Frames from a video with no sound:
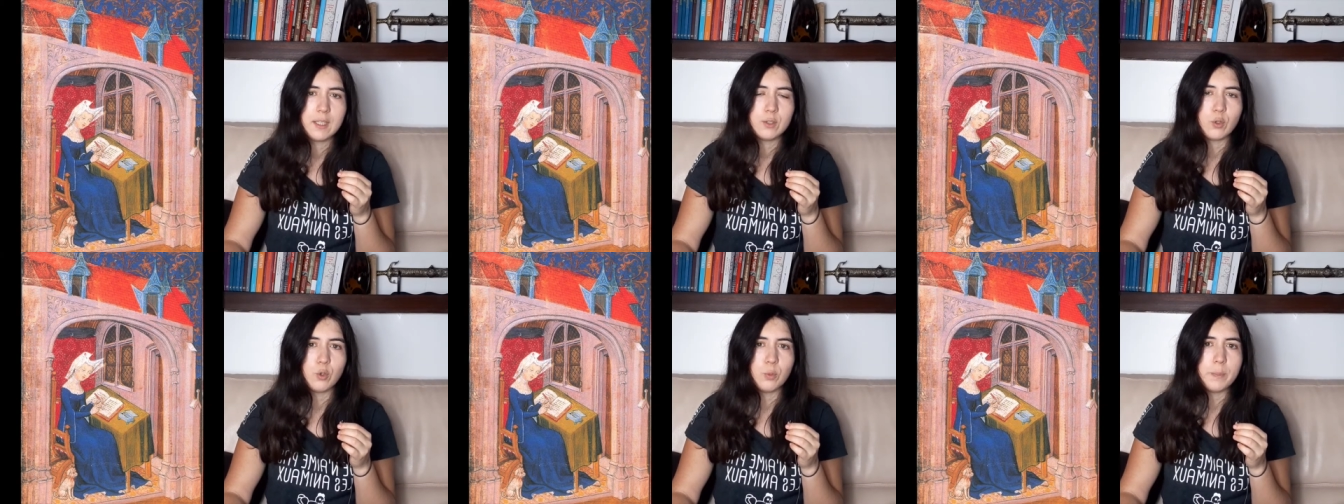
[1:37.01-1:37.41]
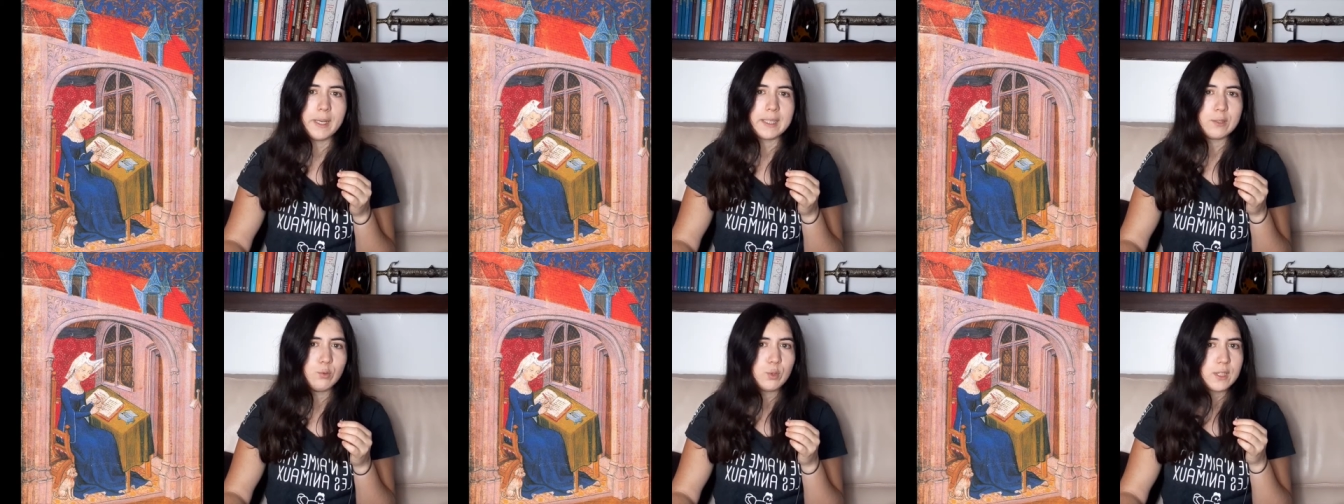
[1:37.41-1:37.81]
dans le
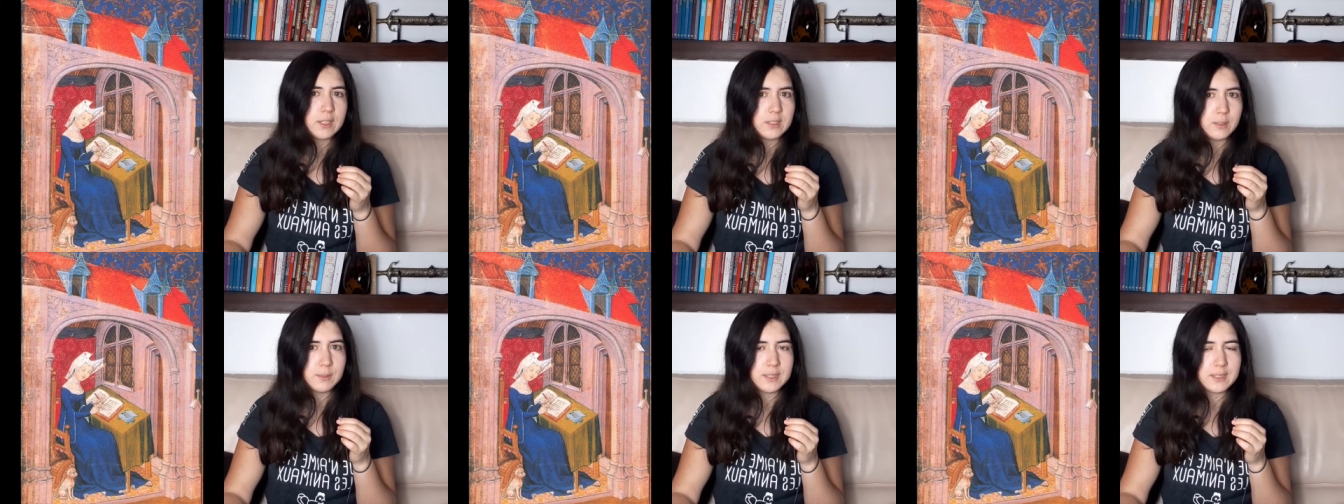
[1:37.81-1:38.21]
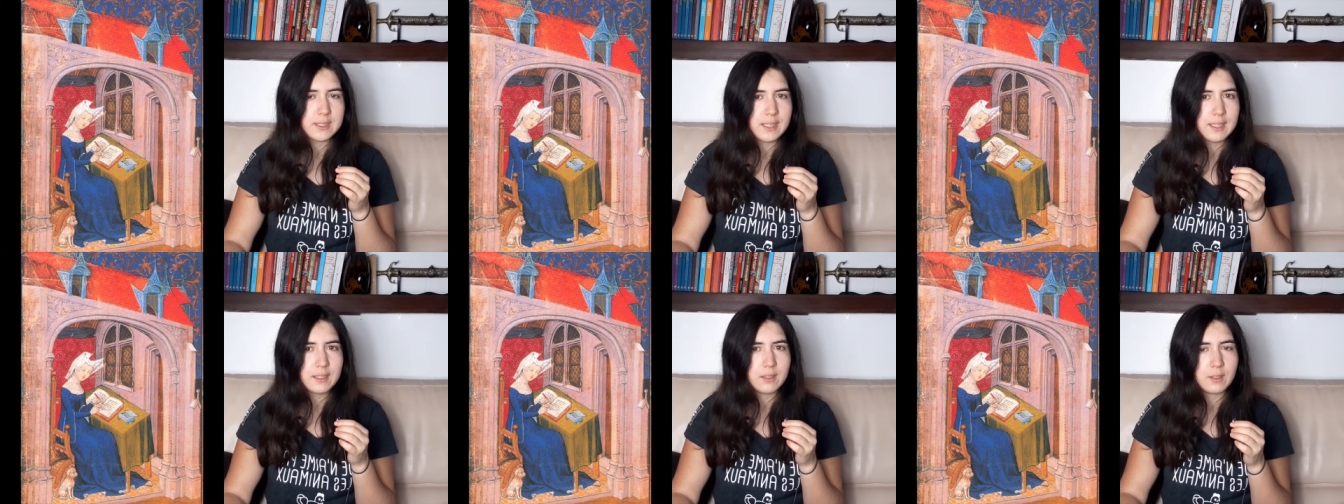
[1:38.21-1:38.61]
Paris du XVe
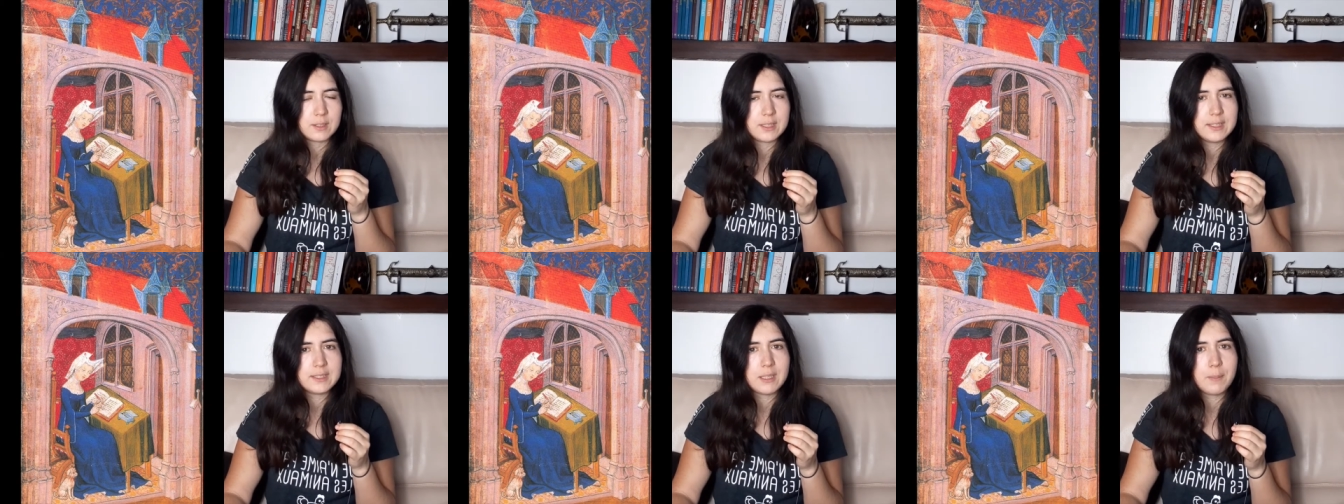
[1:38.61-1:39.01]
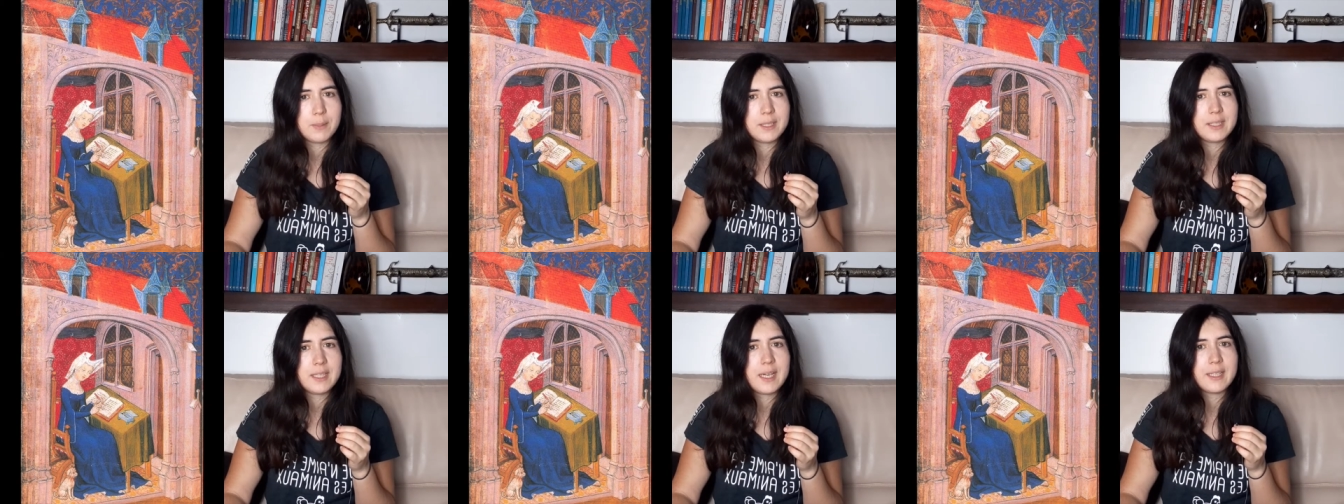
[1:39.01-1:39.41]
siècle qui
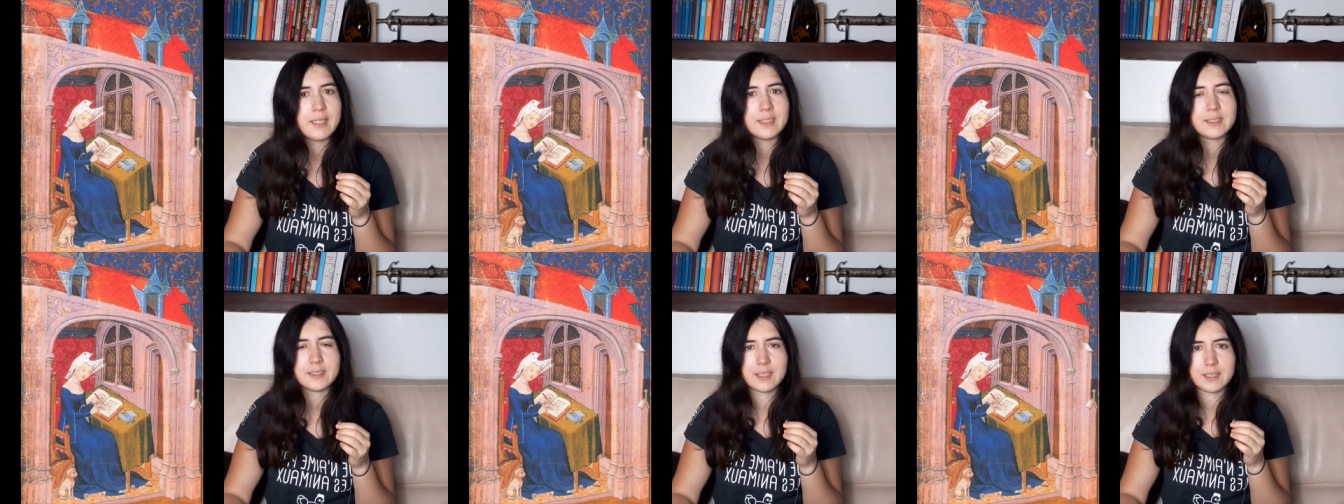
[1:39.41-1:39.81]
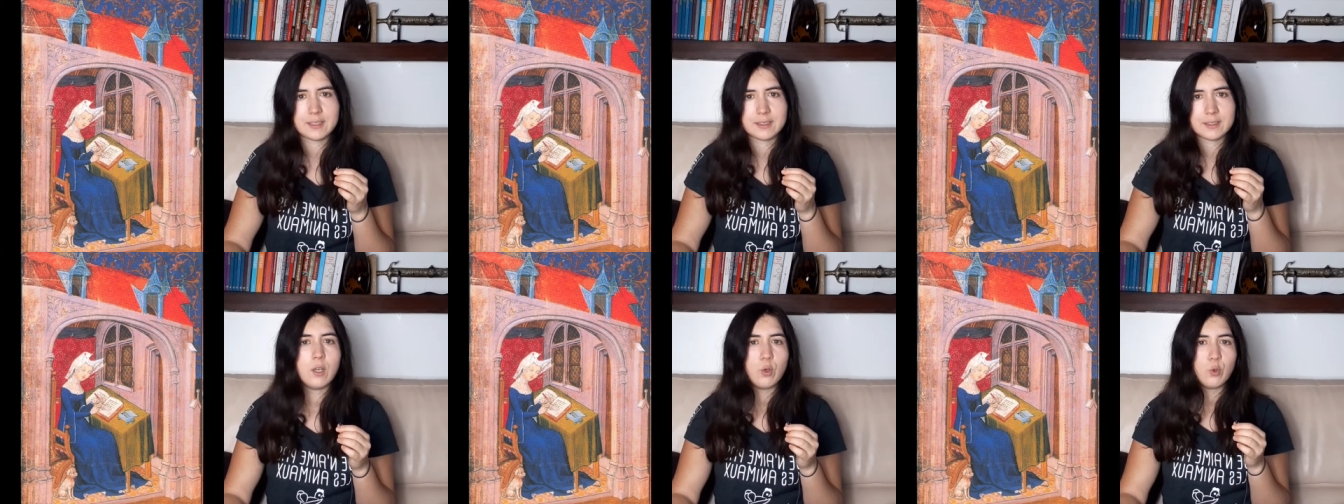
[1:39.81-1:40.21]
s'appelait
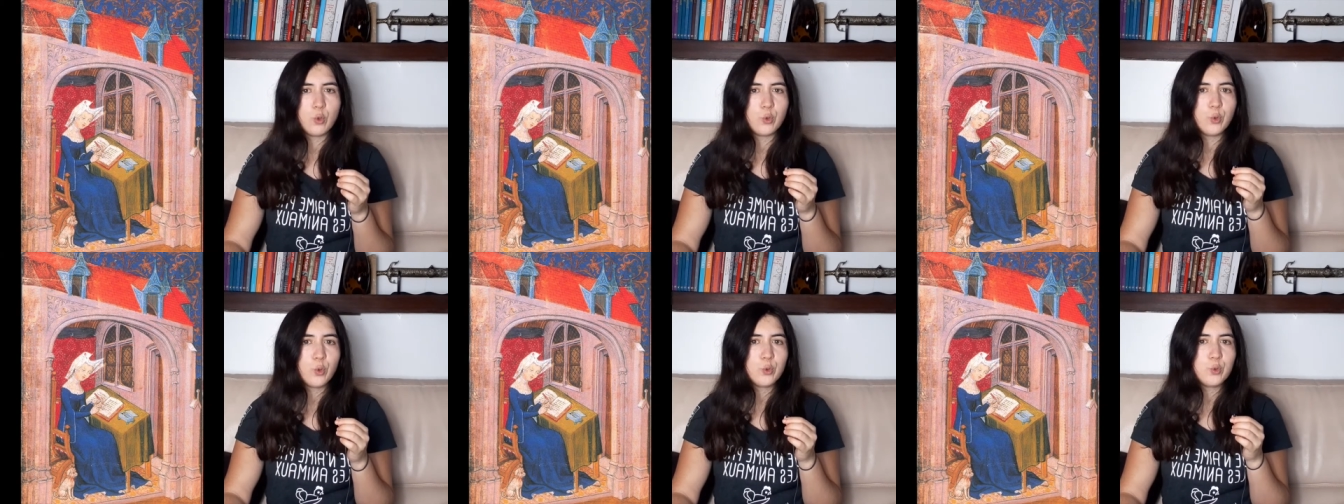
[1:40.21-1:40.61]
Anastase. Le nom